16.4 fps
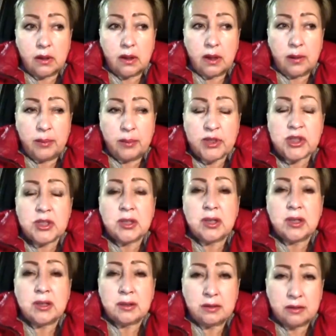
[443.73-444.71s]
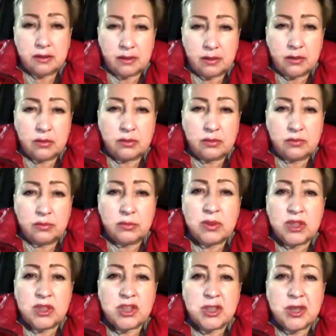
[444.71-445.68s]
Обычно мы
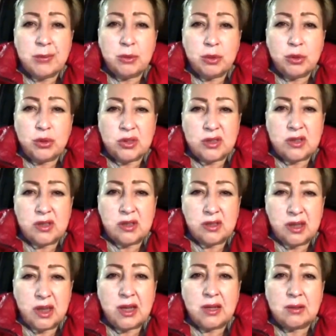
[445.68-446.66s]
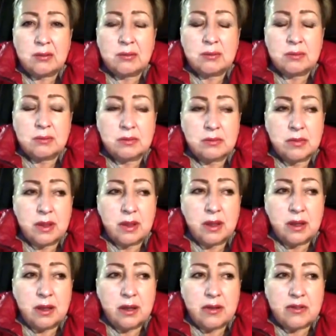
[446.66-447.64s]
начинаем грустить, да?
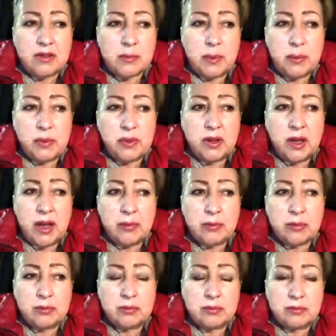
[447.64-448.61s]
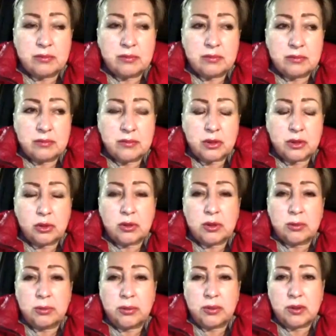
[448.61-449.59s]
Вспоминаем,
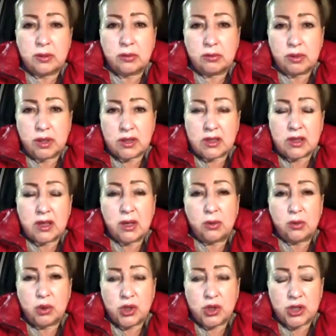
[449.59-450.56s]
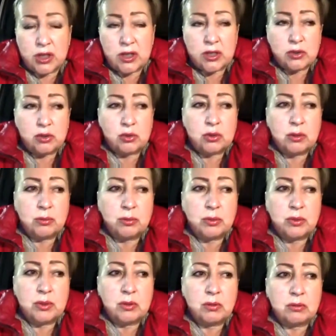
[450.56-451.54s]
что-то было у нас хорошее, что-то
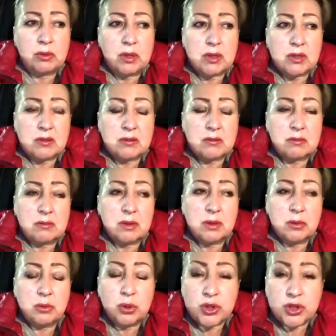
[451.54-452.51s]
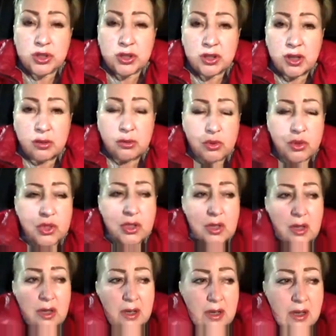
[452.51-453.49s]
было у нас не очень
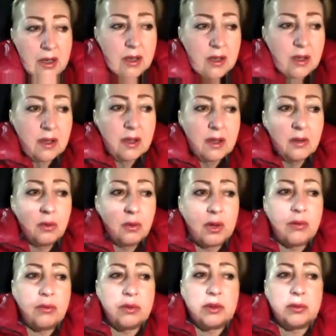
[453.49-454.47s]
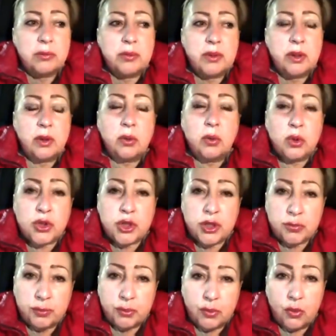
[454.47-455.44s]
хорошее. У кого-то было
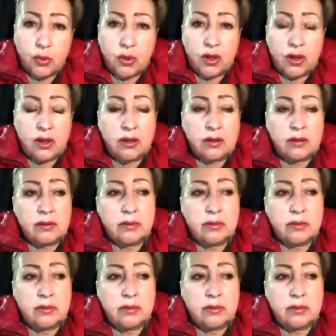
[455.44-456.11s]
очень плохо.